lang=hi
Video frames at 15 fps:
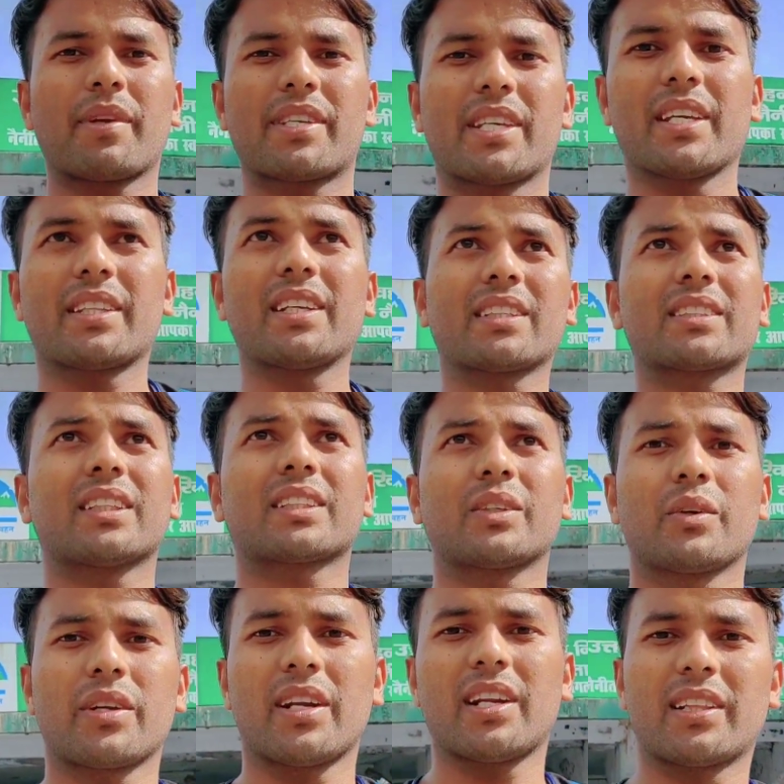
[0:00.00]
पीछे देख
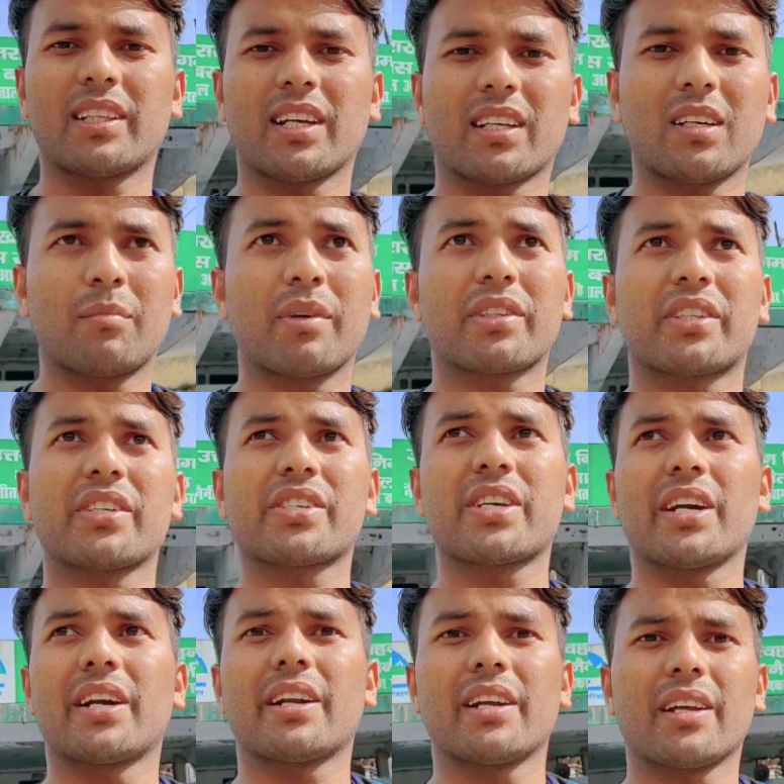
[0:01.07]
सकते हो नैनीताल का बस
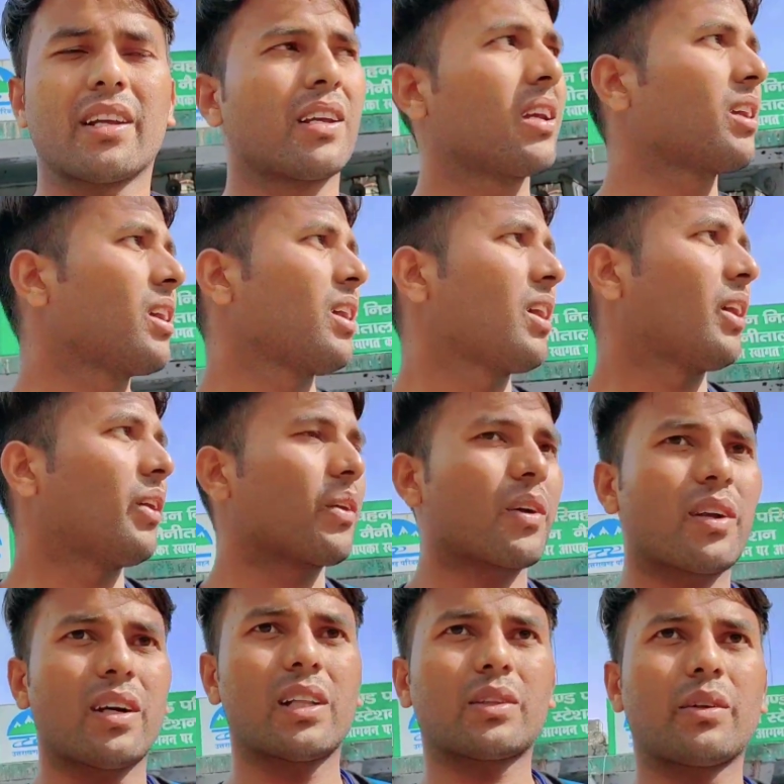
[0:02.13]
स्टैंड है
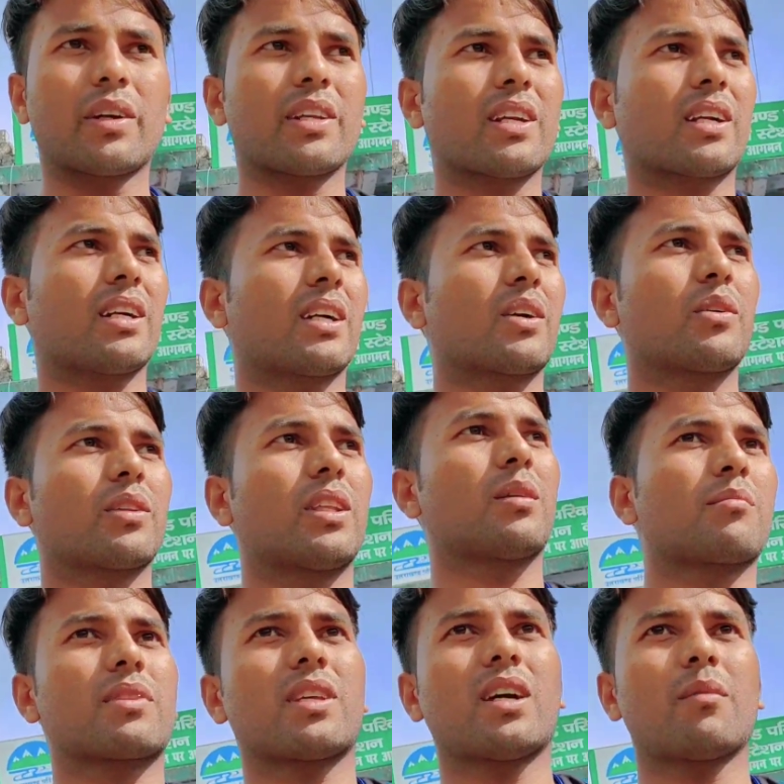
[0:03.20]
और हल्द्वानिया काठ
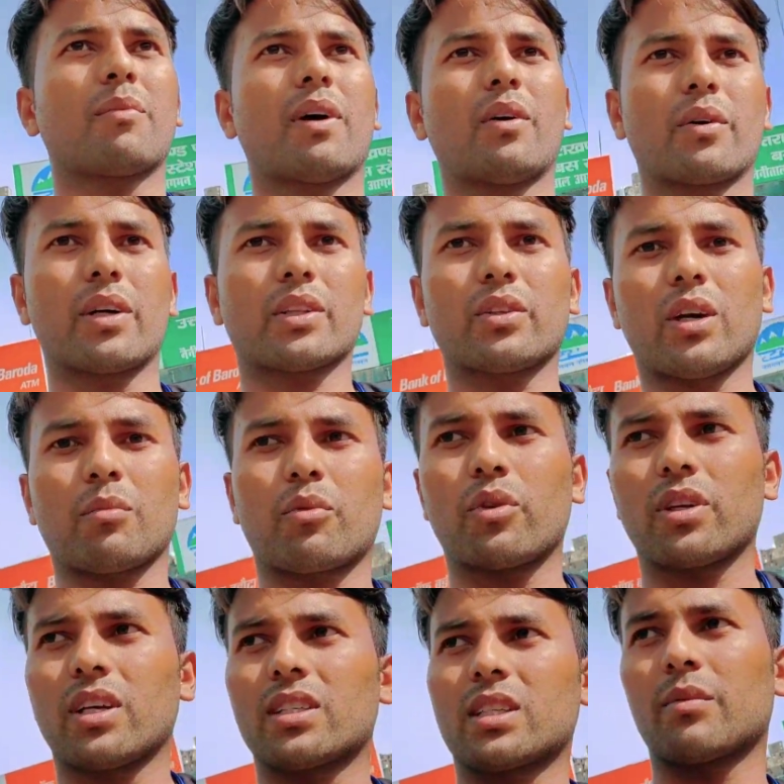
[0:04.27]
गोदाम से आप आओगे तो
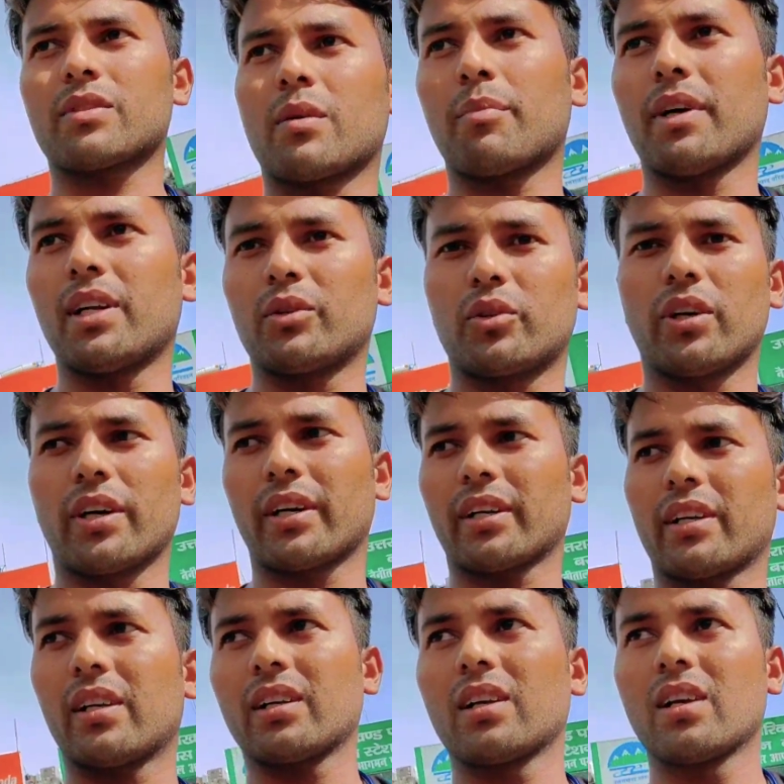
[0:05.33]
आपको यहीं सबसे पहले
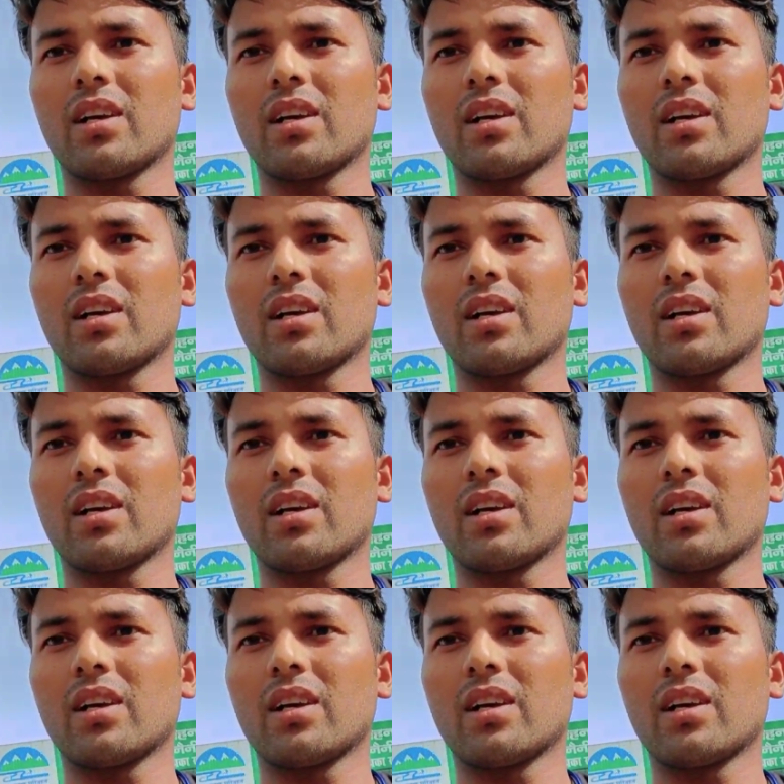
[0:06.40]
उतारेंगे